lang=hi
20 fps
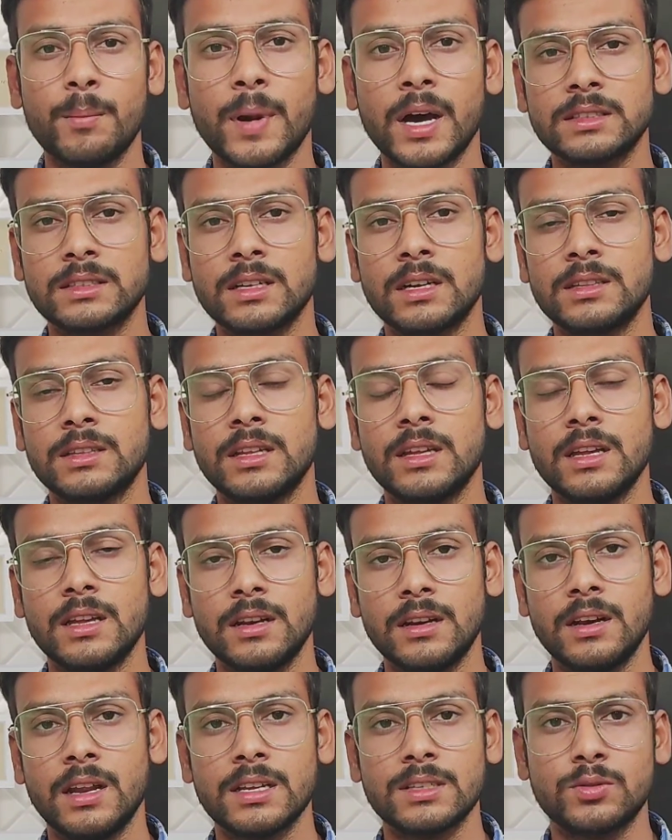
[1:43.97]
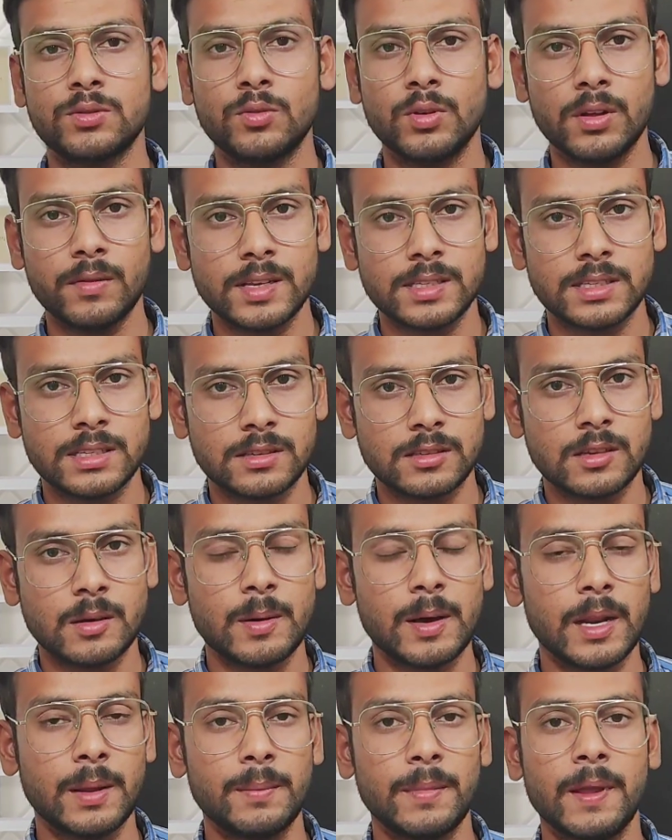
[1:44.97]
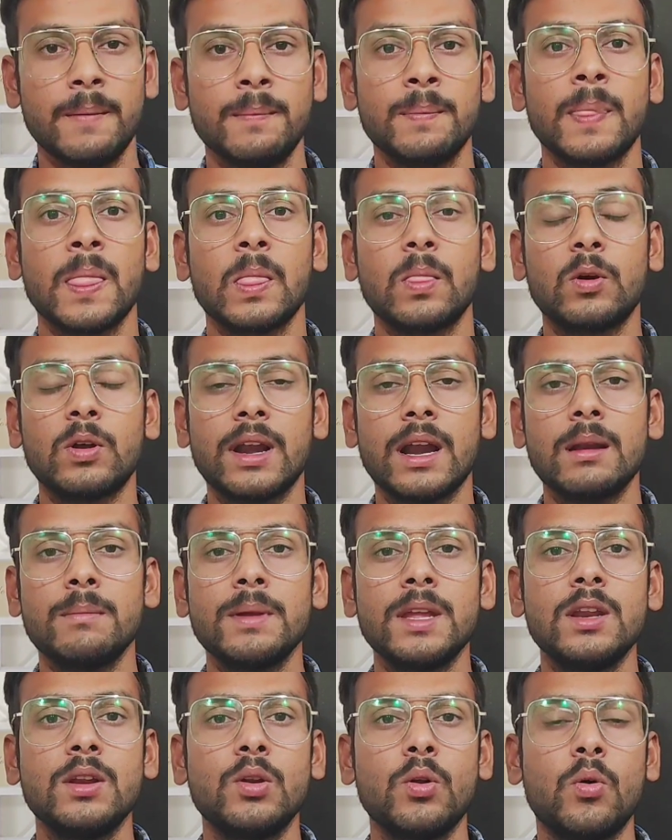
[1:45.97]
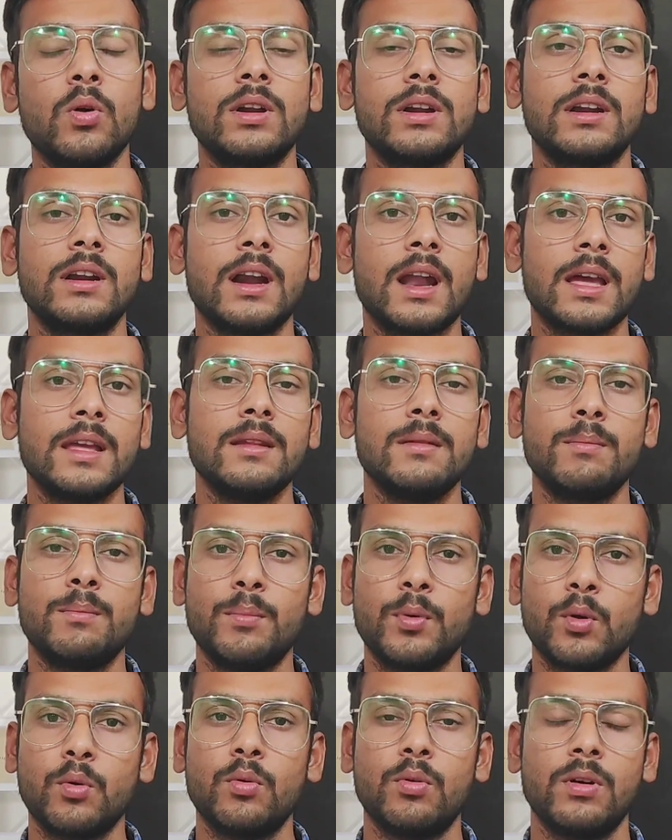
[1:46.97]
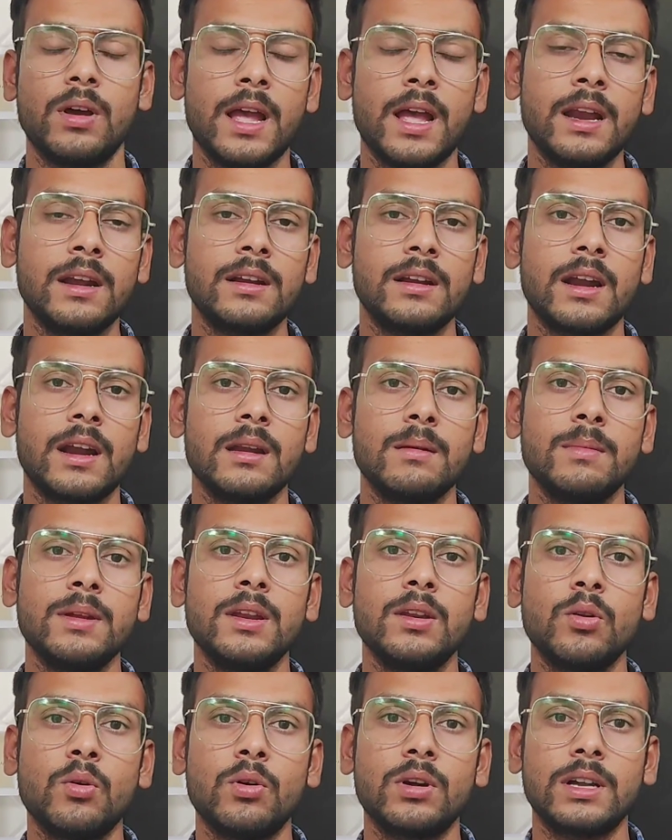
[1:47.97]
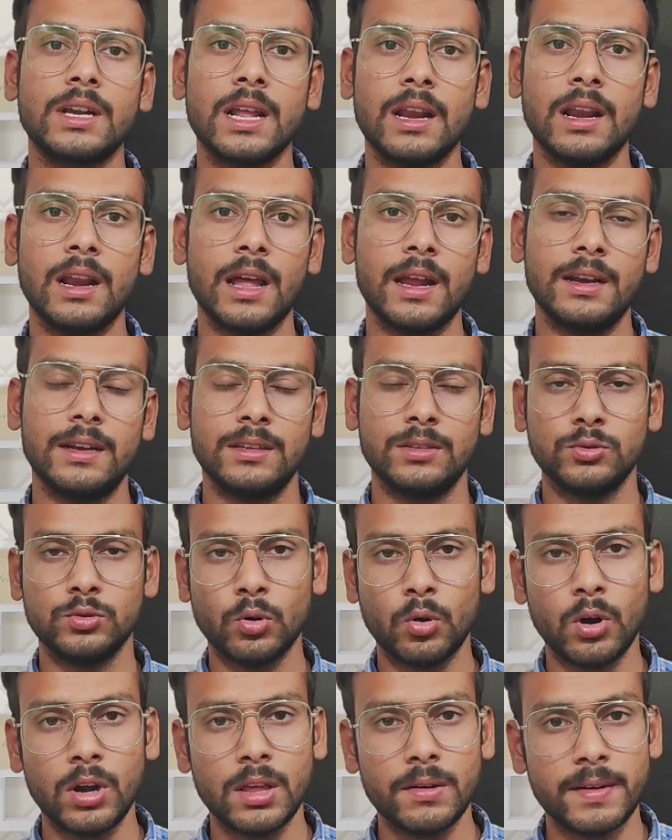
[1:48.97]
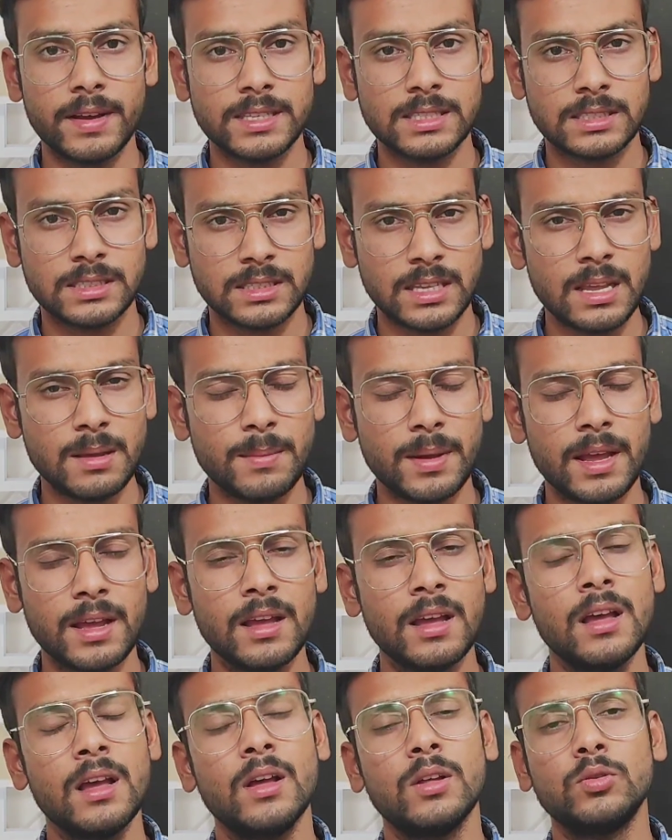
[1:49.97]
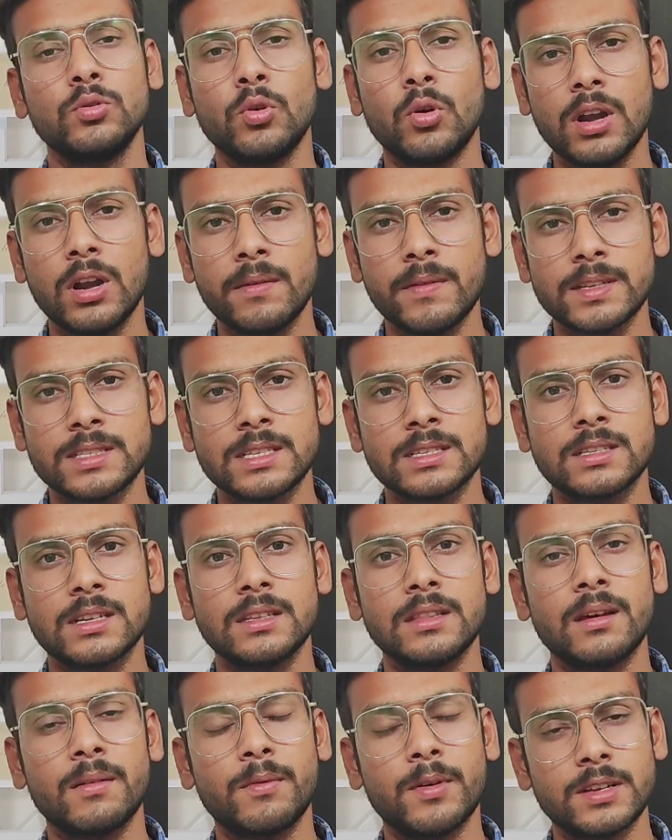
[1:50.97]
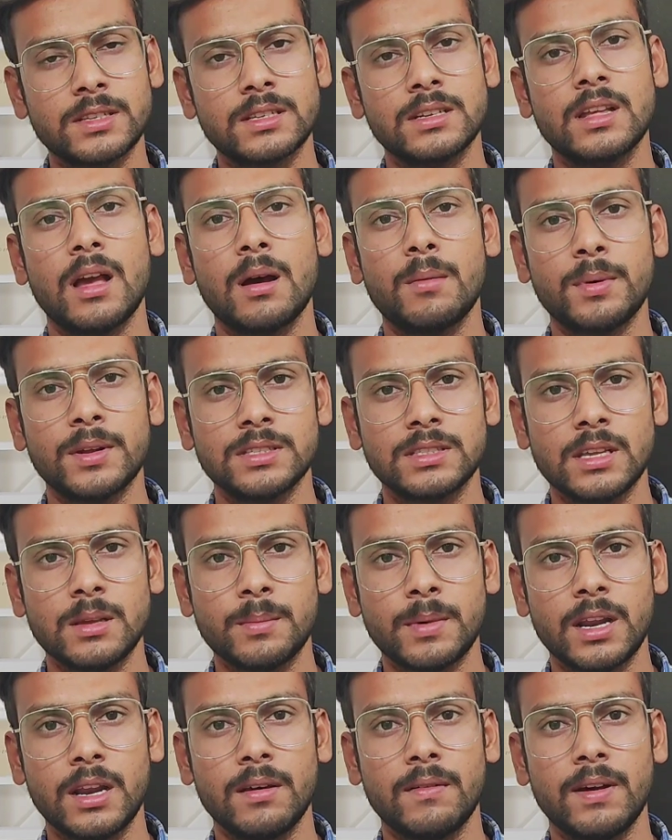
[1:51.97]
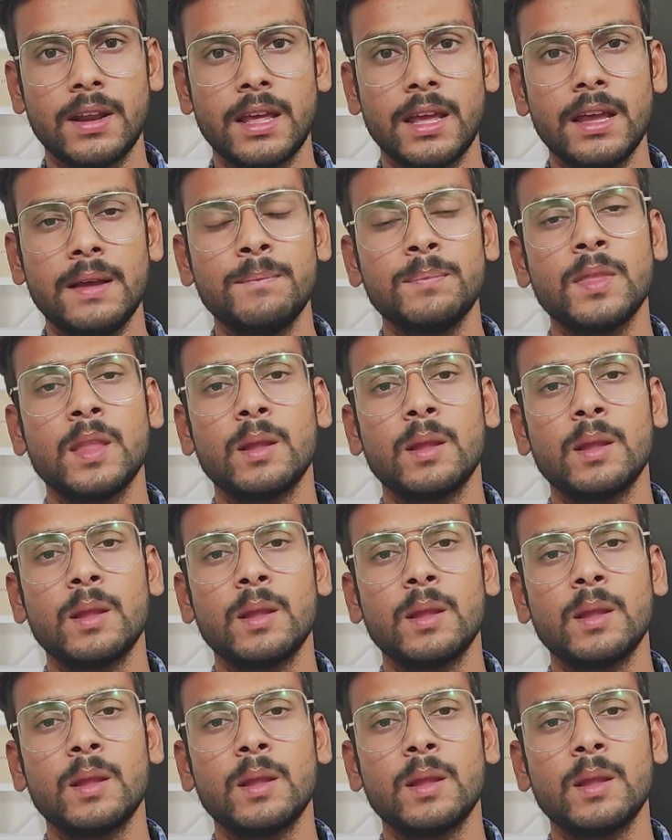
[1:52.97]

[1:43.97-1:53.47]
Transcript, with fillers: अब बात करते हैं नेक्स्ट टू डिवाइसिस के बारे में तो Redmi Note 9 Pro एंड Redmi Note 10 Lite दोनों डिवाइस सेम है दोनों डिवाइसेज के अंदर वर्जन यहाँ पर सेम आने वाले हैं